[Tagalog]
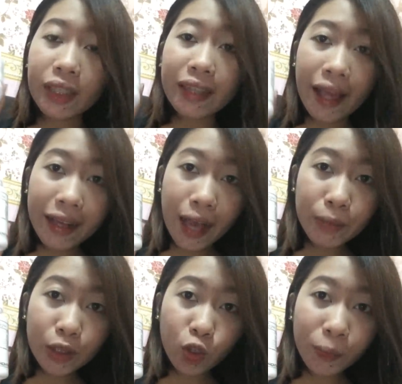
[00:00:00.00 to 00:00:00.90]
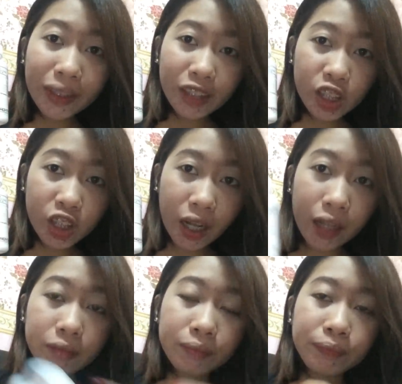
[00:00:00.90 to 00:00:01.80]
ginagamit ko pa din siya.
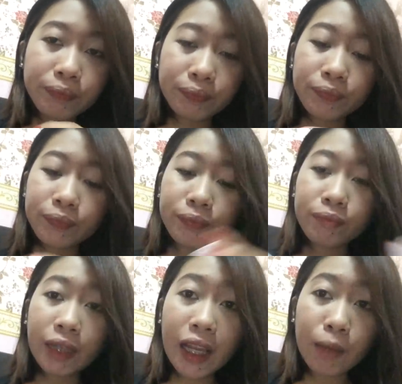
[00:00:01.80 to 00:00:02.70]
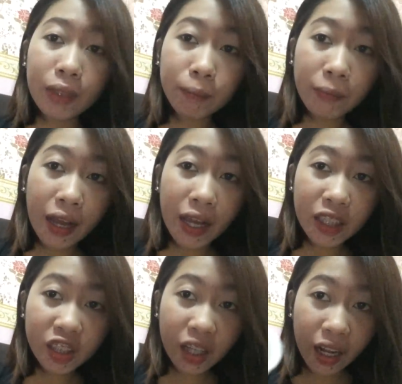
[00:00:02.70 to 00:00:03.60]
May laman pa nga
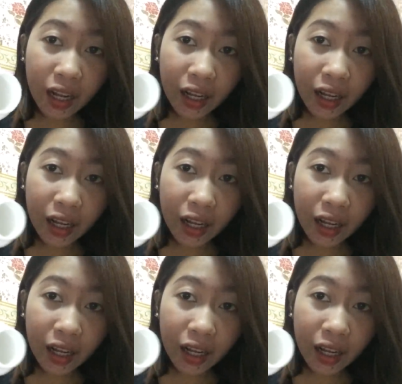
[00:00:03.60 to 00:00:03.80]
siya.